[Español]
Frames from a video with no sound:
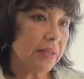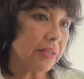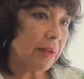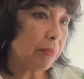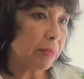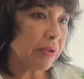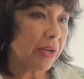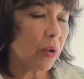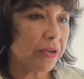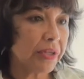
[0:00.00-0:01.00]
Estas
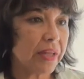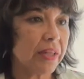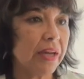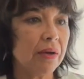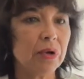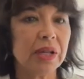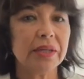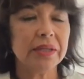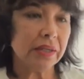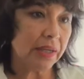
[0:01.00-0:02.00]
primeras jornadas
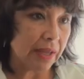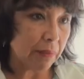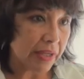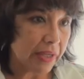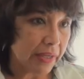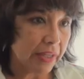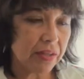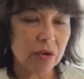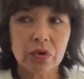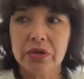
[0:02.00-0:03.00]
laborales en la
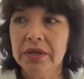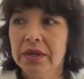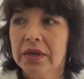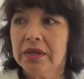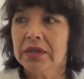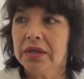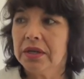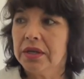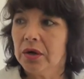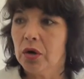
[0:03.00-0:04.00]
mañana de hoy
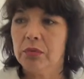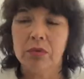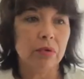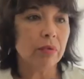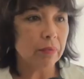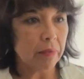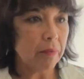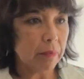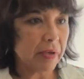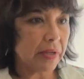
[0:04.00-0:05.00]
tiene como
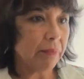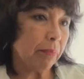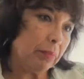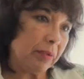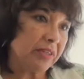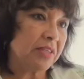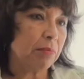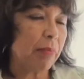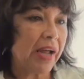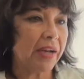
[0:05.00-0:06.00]
eh,
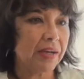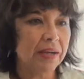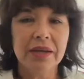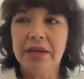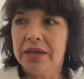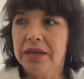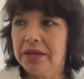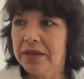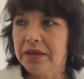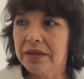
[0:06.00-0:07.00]
principal
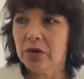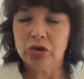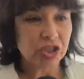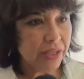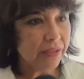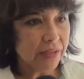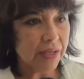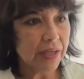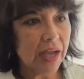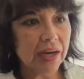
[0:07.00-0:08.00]
eh,
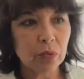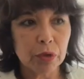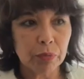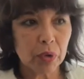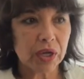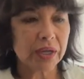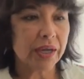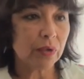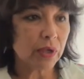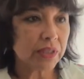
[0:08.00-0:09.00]
oyente al cuerpo
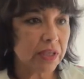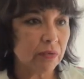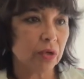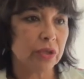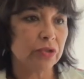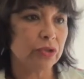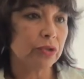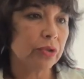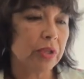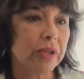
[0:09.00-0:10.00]
delegado activo que
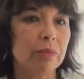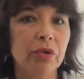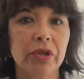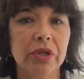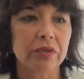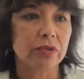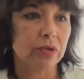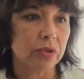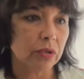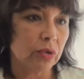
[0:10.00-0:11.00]
nosotros tenemos
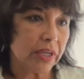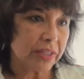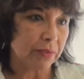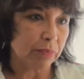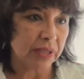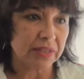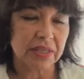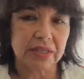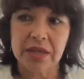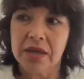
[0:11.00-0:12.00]
dentro de todas las
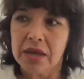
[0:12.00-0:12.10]
empresas.